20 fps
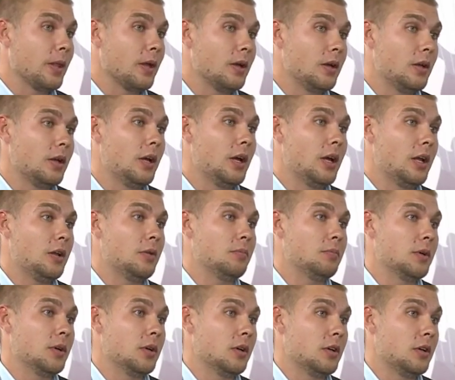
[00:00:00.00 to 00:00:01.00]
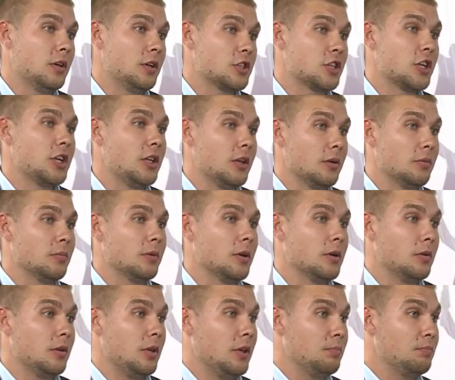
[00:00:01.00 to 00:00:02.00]
реальным э, решениям
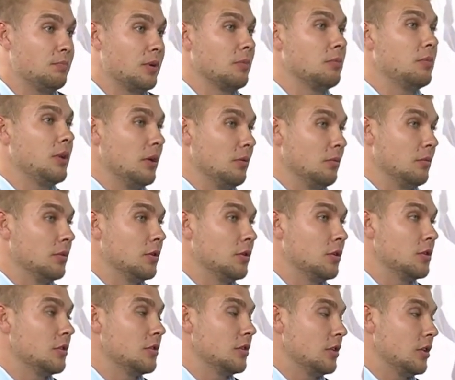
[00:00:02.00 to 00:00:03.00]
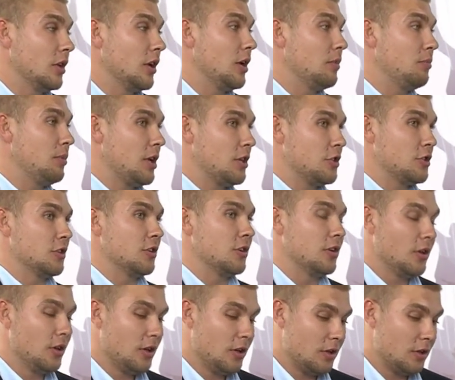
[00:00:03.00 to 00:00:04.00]
и проблем. То есть это, опять же,
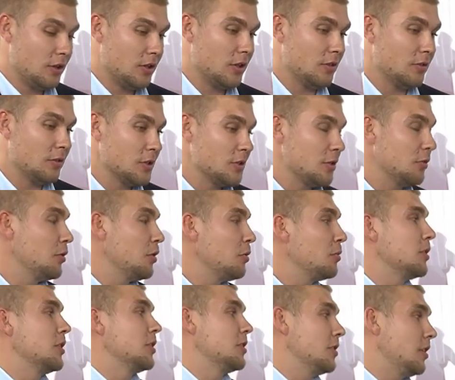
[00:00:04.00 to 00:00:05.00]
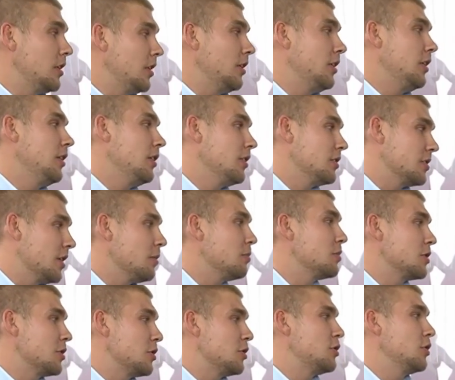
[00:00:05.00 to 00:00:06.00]
это в основном это старики и слабо
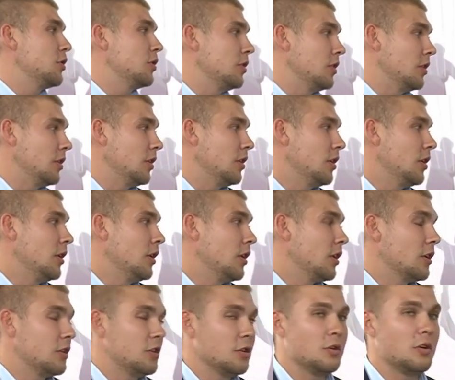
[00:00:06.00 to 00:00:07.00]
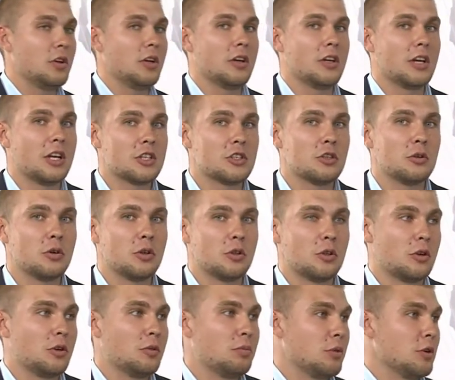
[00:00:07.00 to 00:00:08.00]
защищенные категория граждан, у
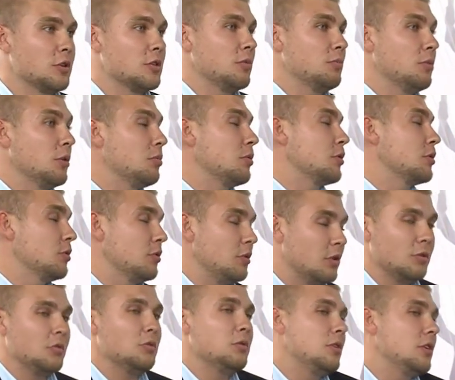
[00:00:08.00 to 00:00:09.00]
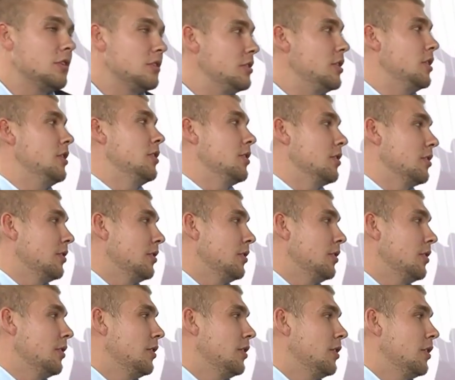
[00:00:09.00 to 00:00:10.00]
которых просто попросту нет, ну, нет денег.
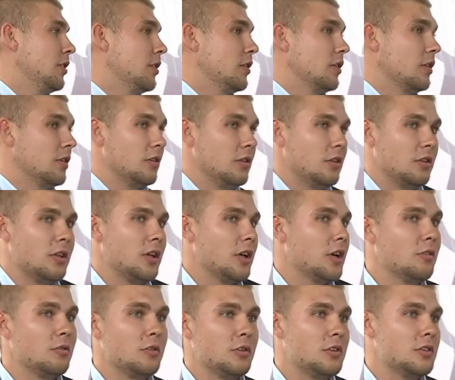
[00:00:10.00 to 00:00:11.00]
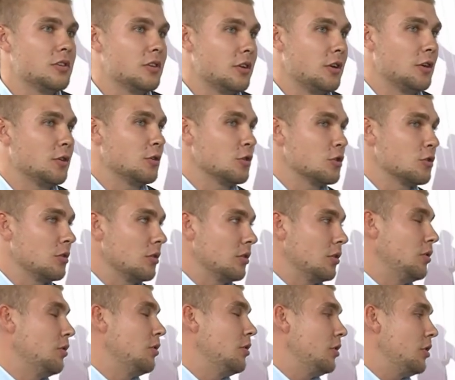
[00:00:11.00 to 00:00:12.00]
Ни для кого не секрет, то, что
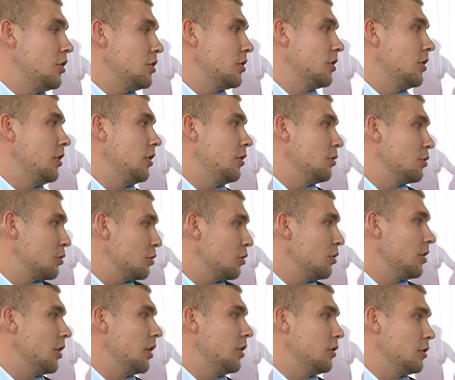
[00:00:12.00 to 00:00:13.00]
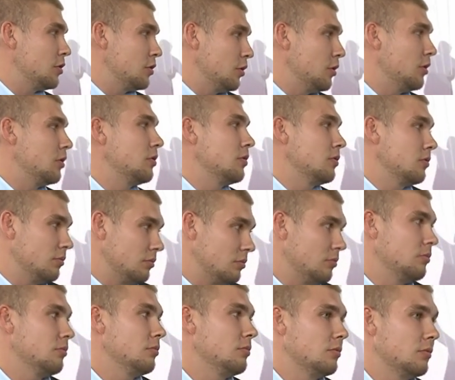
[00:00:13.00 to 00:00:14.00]
юридические услуги, они стоят
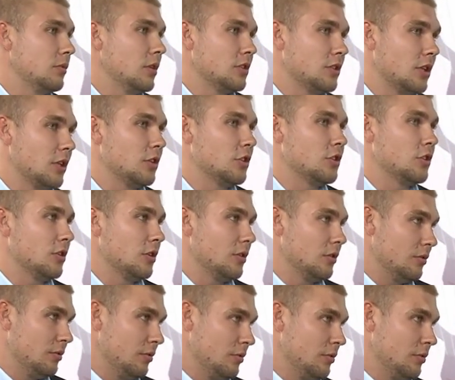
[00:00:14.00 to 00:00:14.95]
достаточно